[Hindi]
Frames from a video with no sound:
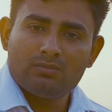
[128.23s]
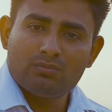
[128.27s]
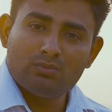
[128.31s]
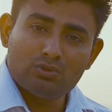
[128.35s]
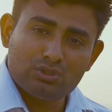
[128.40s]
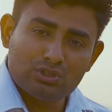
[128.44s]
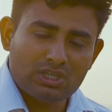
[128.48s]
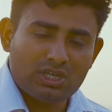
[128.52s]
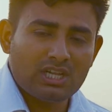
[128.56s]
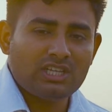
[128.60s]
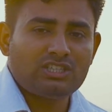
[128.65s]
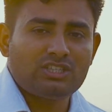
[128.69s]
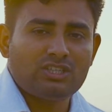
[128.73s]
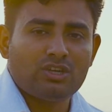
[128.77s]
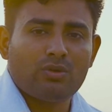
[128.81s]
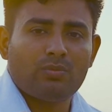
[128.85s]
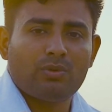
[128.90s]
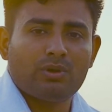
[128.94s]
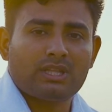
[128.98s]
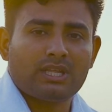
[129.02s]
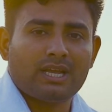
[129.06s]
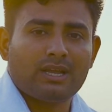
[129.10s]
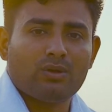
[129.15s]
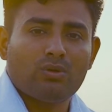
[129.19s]
मुश्किल से
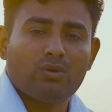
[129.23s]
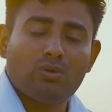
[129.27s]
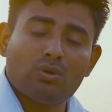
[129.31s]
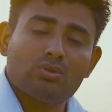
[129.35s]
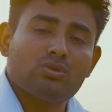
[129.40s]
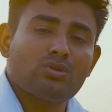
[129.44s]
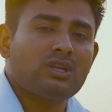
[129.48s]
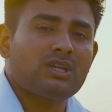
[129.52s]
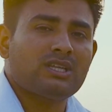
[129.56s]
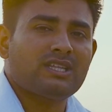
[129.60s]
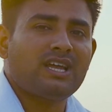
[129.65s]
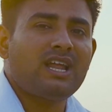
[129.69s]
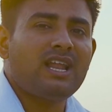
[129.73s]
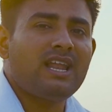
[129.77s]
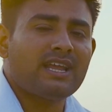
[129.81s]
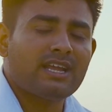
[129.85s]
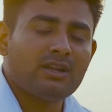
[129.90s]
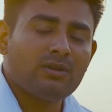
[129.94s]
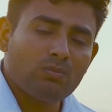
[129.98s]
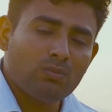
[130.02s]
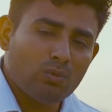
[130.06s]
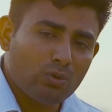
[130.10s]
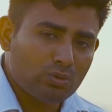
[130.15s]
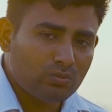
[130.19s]
हो पाता है हो तो जाता है
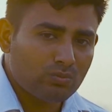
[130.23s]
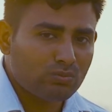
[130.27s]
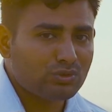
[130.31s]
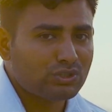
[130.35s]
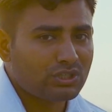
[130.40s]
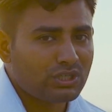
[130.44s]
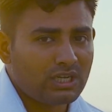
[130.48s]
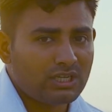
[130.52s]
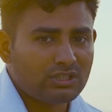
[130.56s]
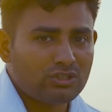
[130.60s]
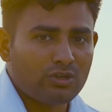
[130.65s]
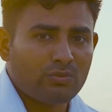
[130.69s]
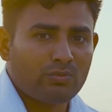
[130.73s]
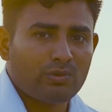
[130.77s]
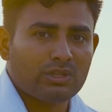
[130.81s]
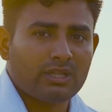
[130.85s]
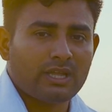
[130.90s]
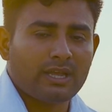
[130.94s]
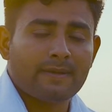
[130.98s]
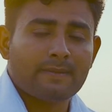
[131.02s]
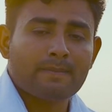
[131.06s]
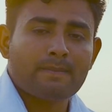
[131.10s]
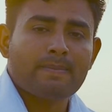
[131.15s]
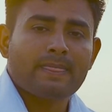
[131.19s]
लेकिन बहुत मुश्किल से हो
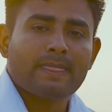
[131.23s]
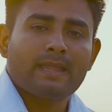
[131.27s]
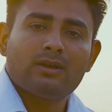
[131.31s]
पाता है